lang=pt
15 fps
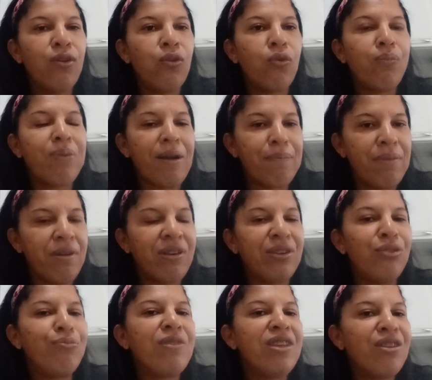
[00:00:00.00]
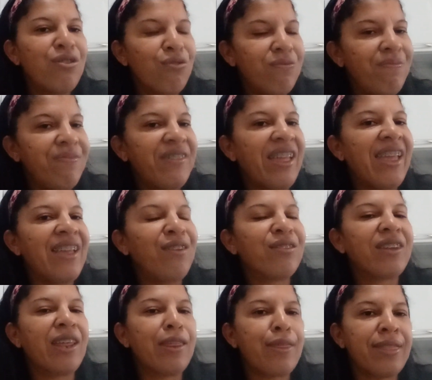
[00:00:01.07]
o papel alumínio. É,
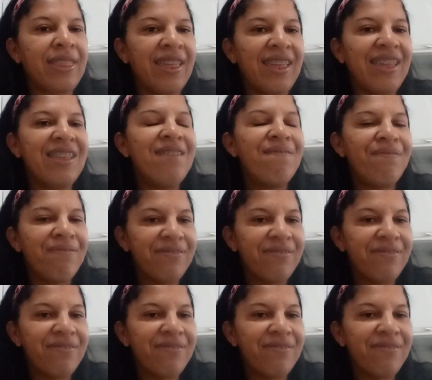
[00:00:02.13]
eu testei